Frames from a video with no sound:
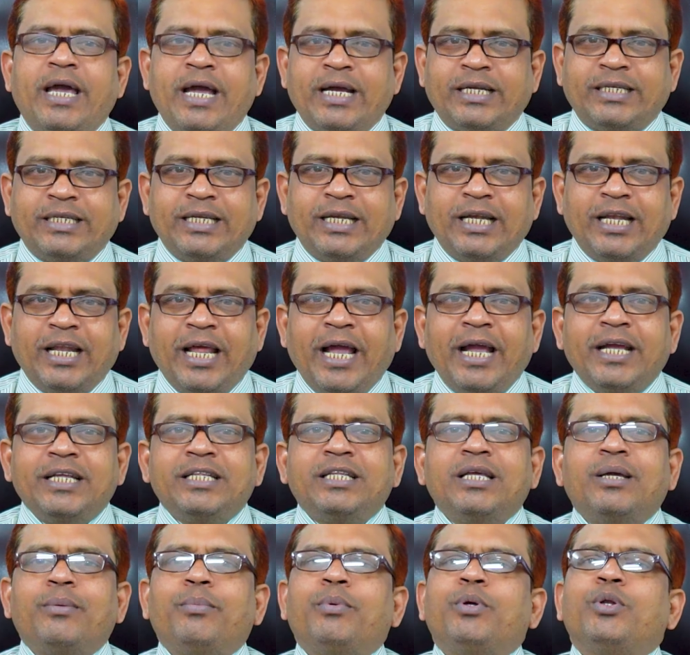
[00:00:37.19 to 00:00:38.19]
একটি লাইক
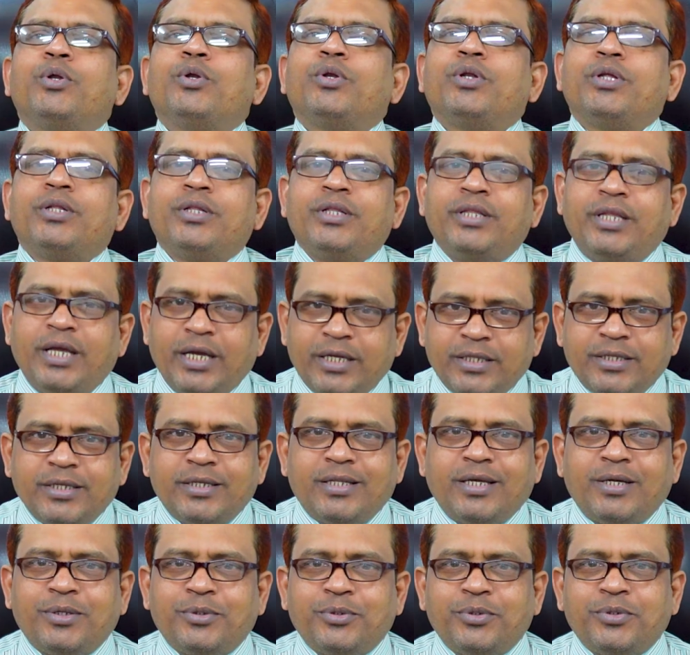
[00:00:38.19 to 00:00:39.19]
দিয়ে ভিডিওটি দেখতে
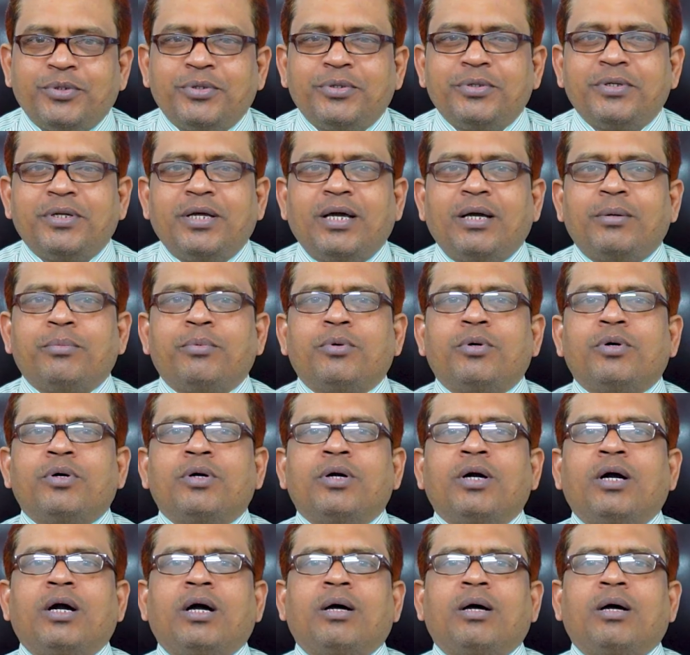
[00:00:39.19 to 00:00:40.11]
থাকুন এবং